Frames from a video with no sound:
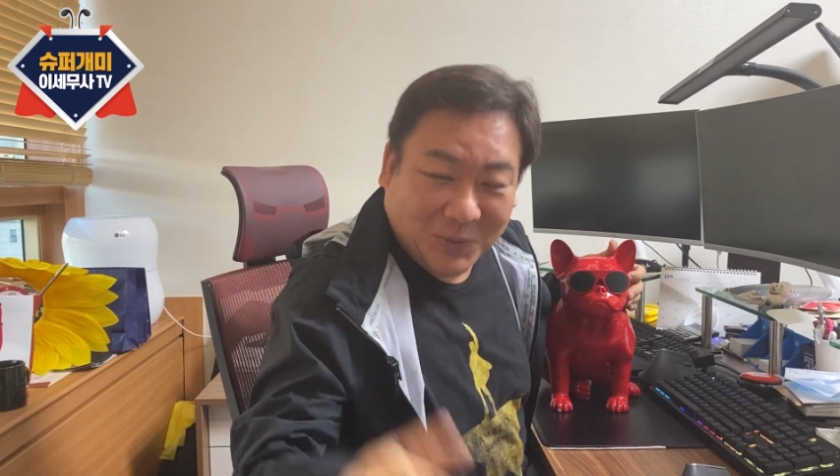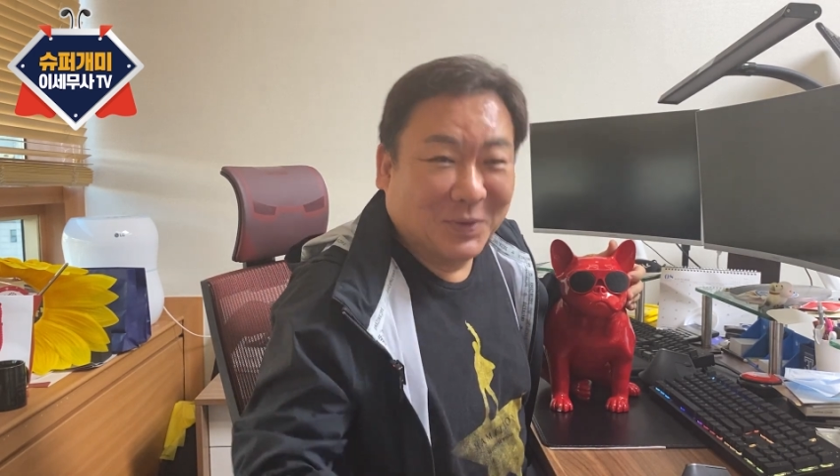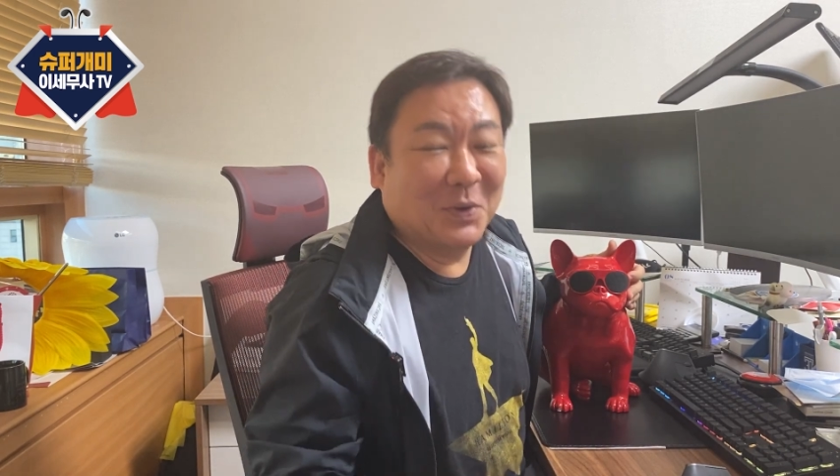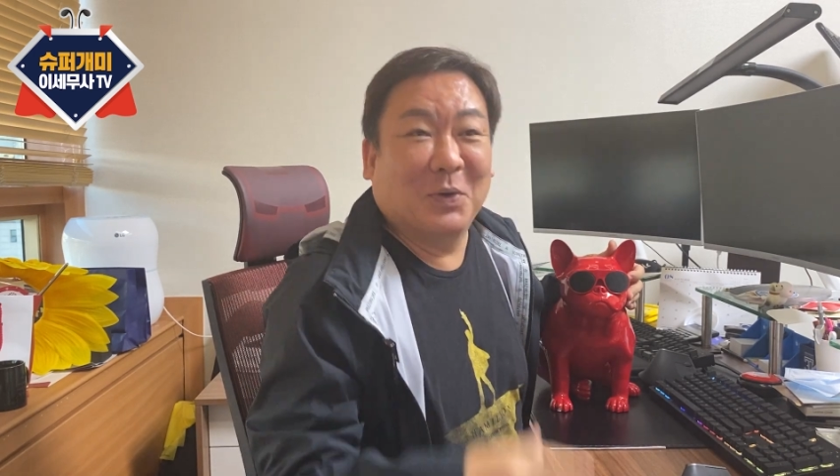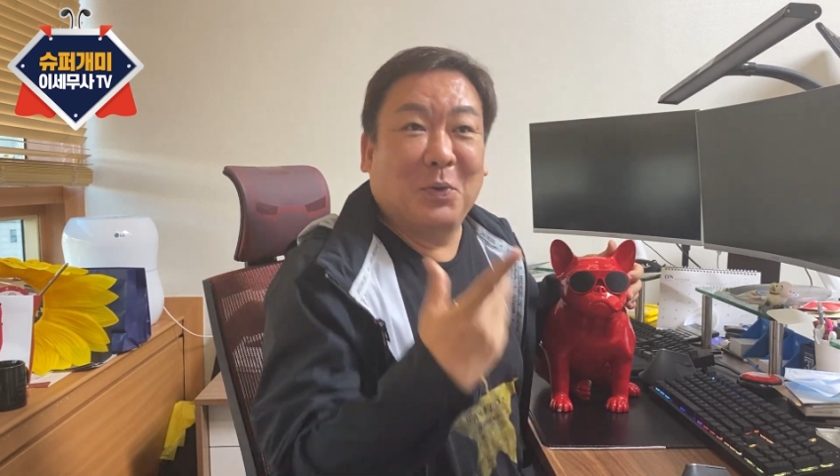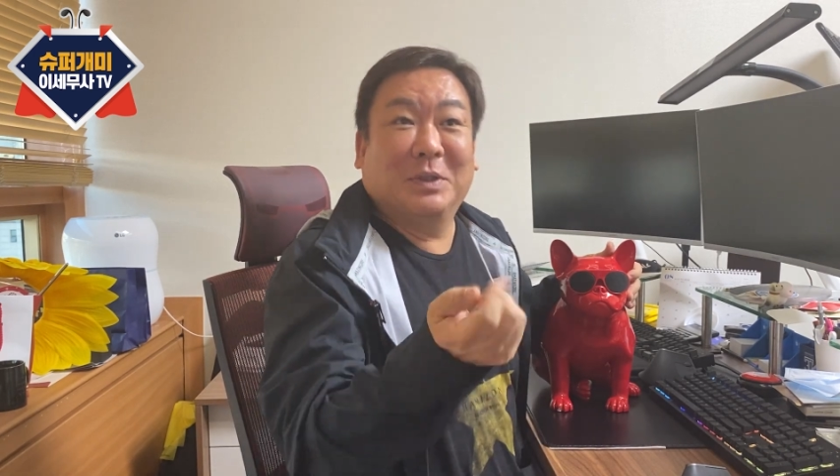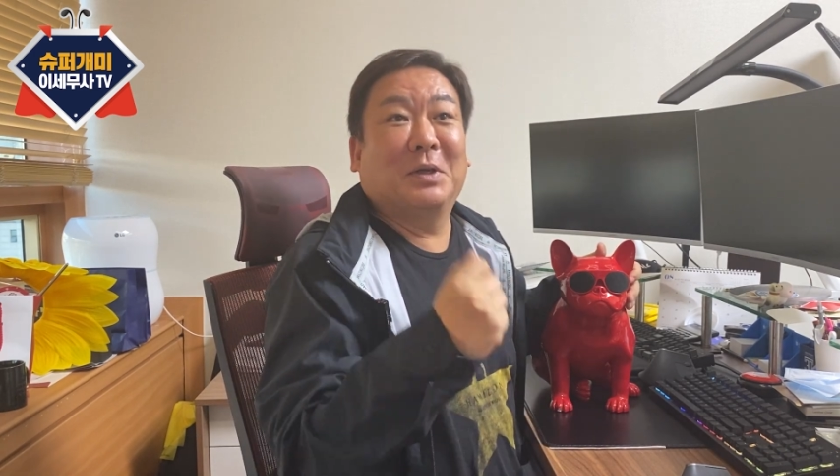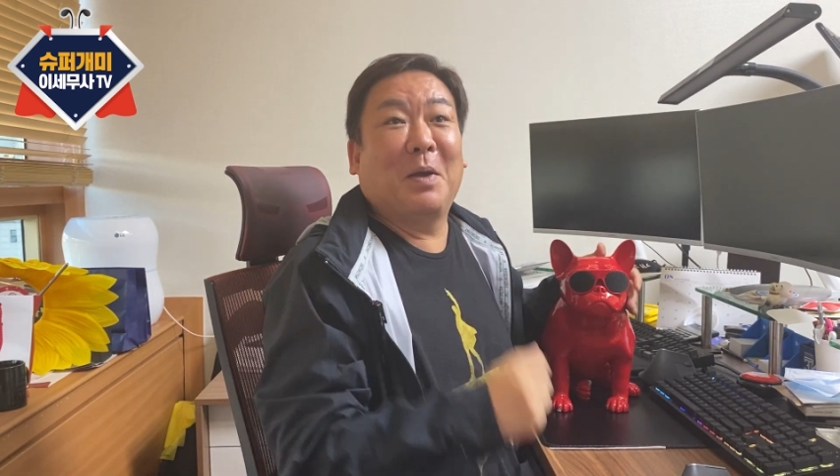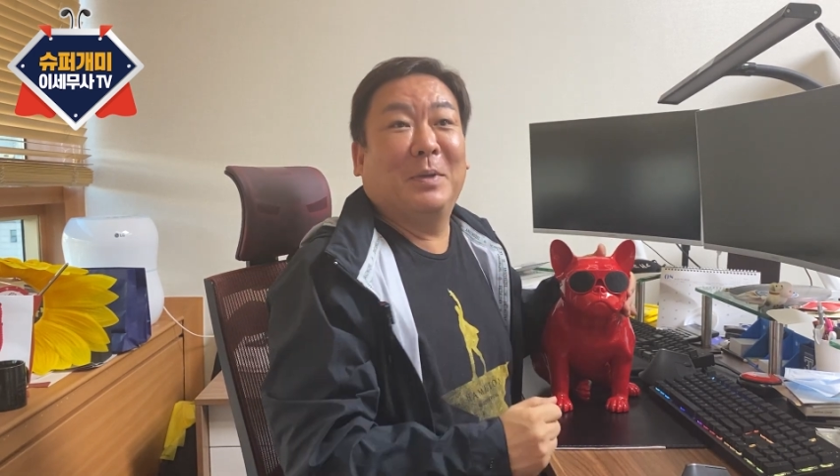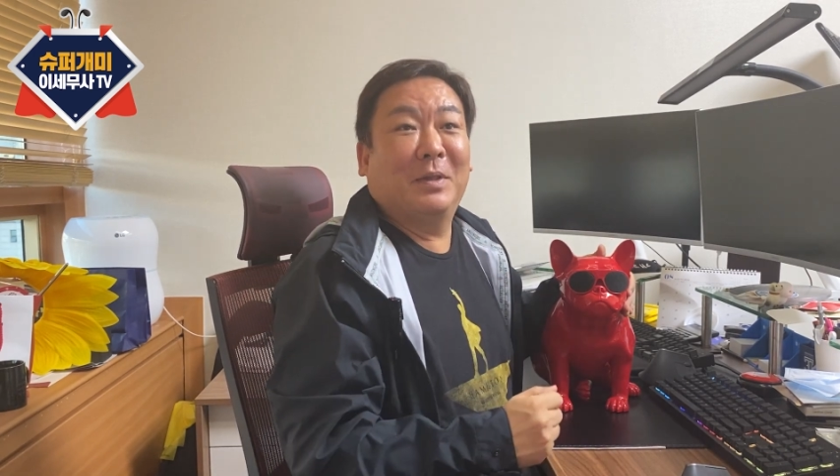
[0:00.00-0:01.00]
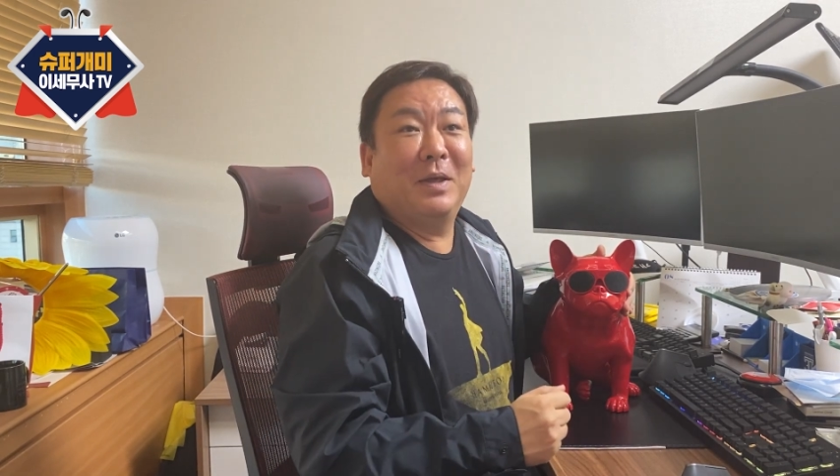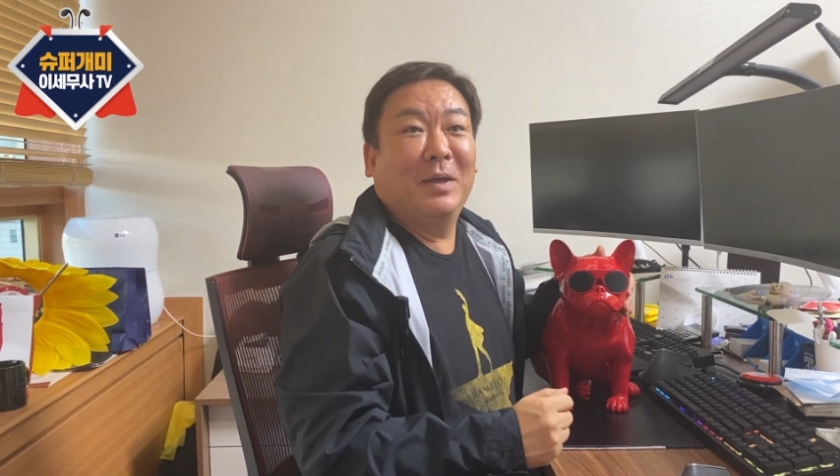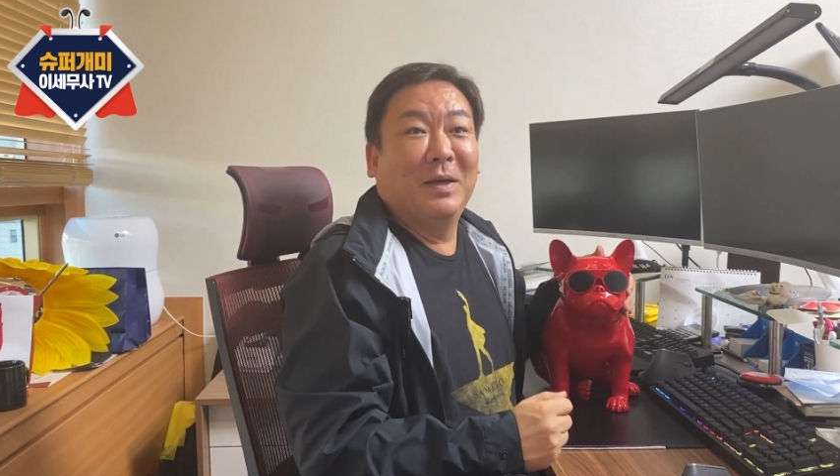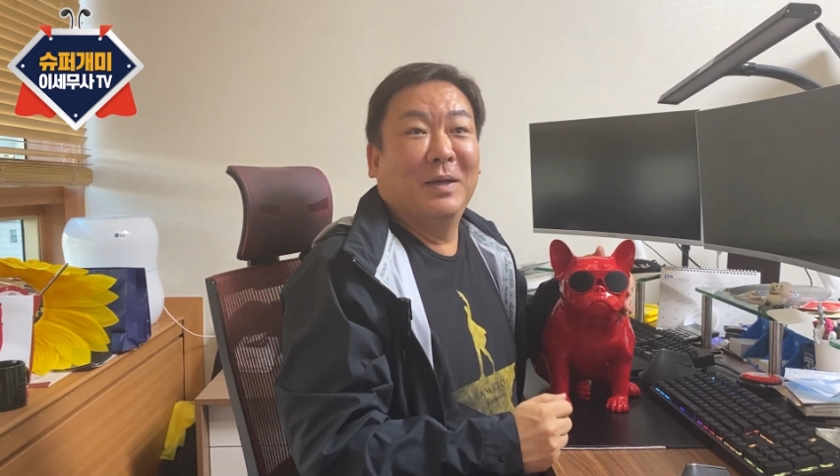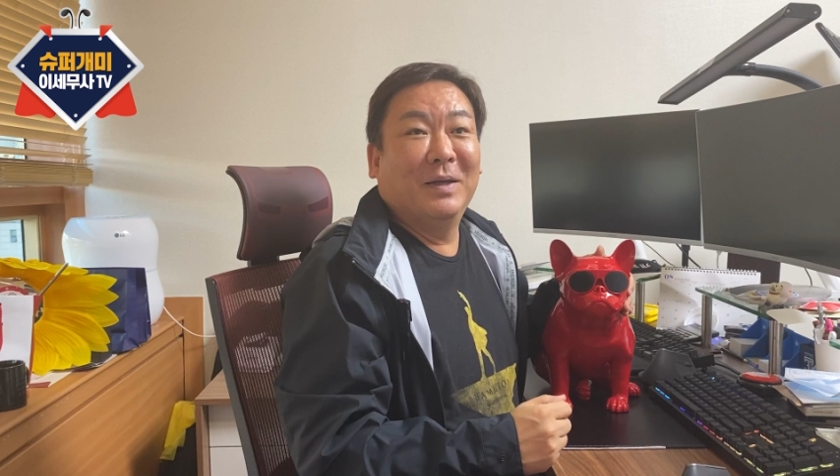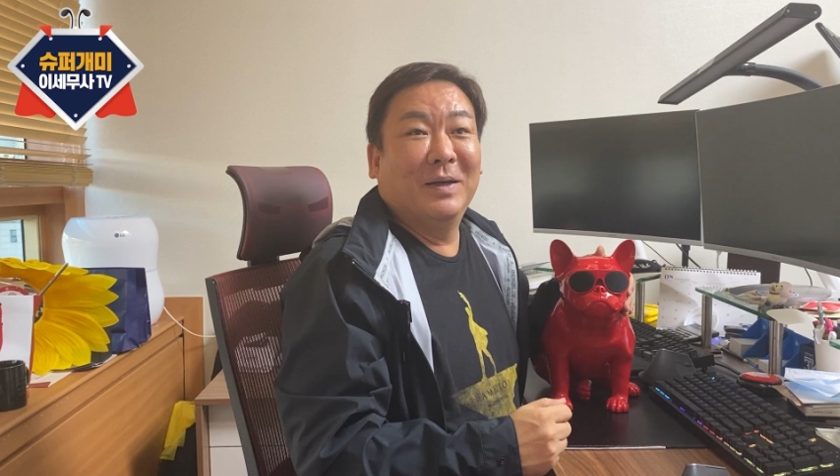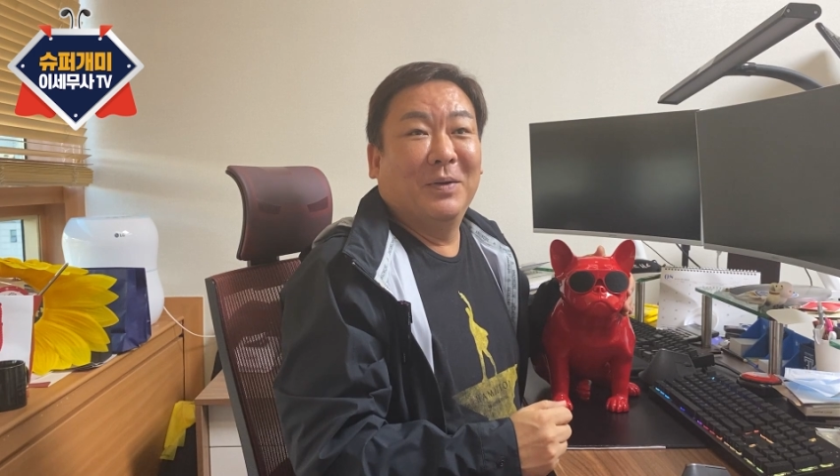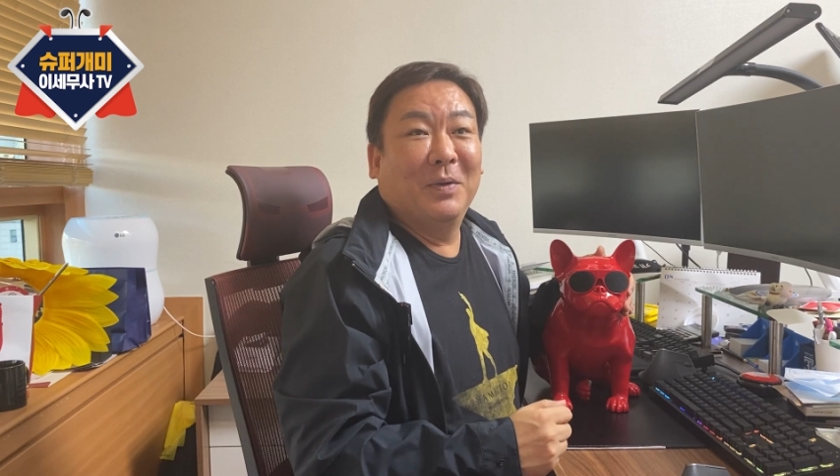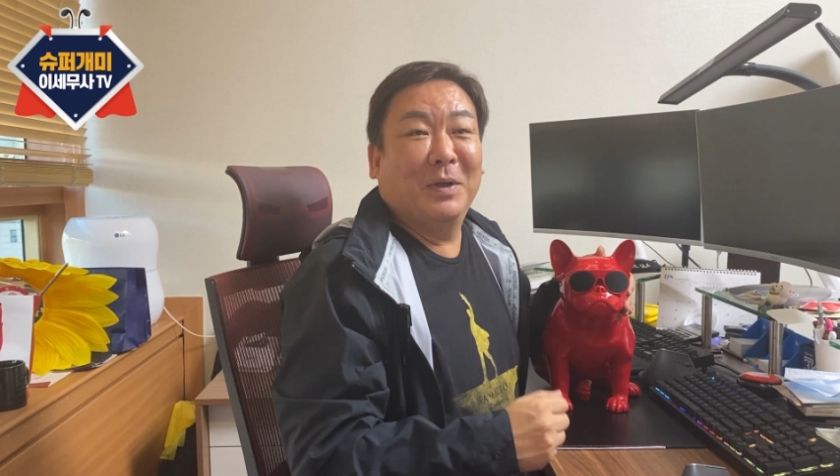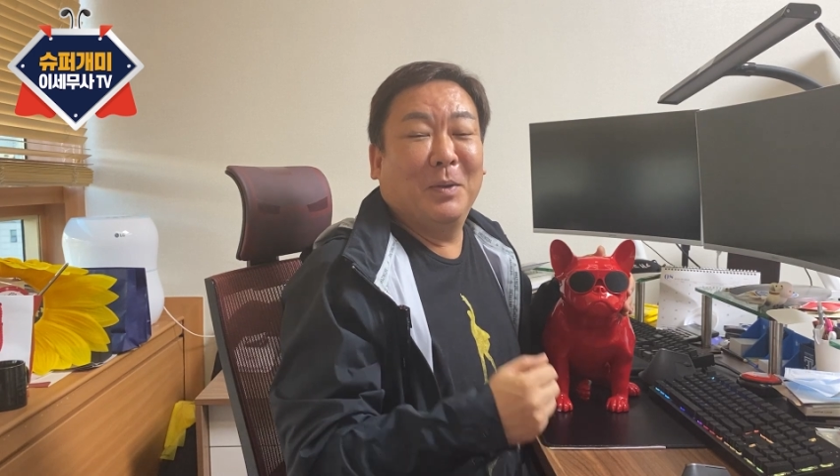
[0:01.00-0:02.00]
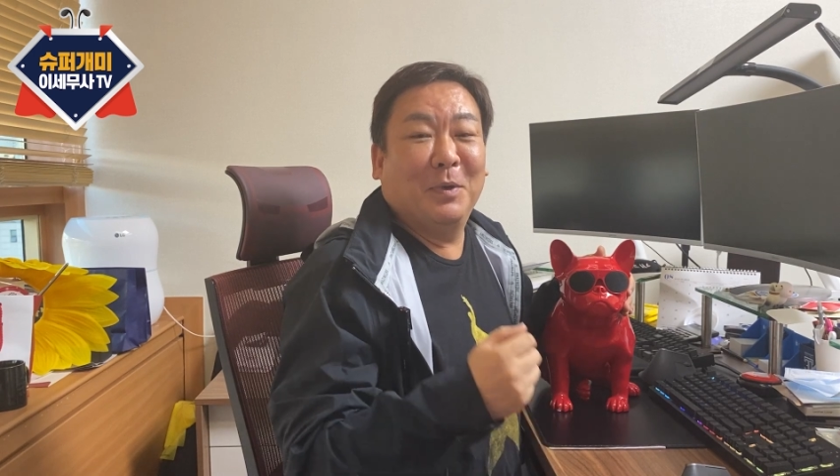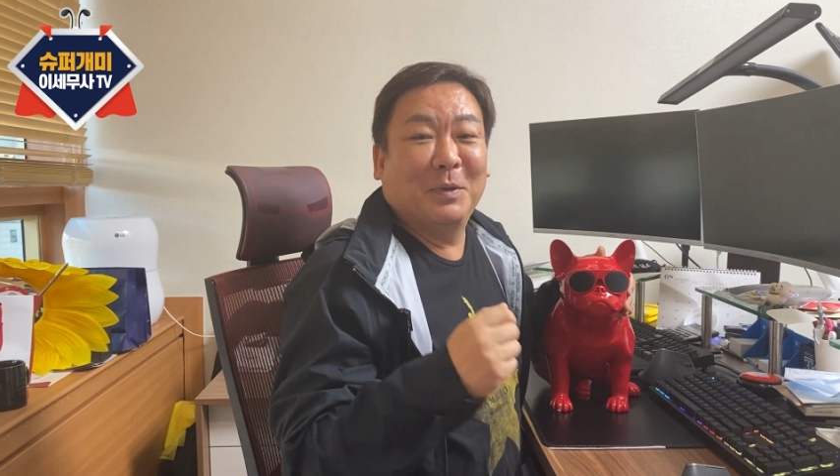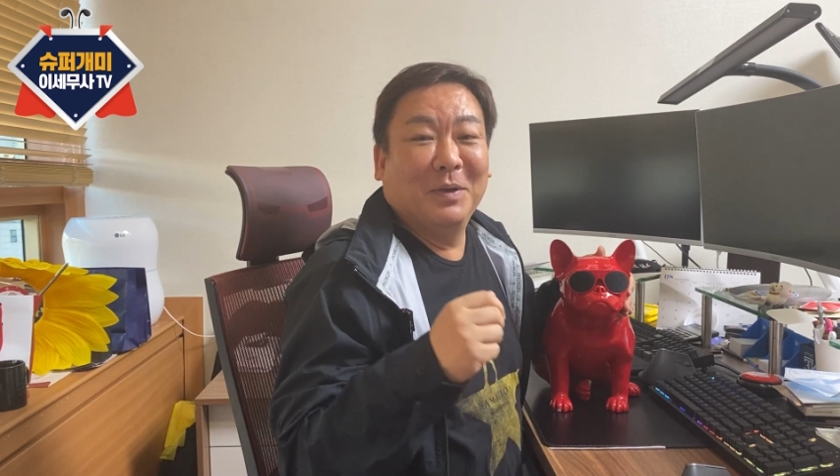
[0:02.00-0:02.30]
이걸 먼저 랩인데? 왜냐면,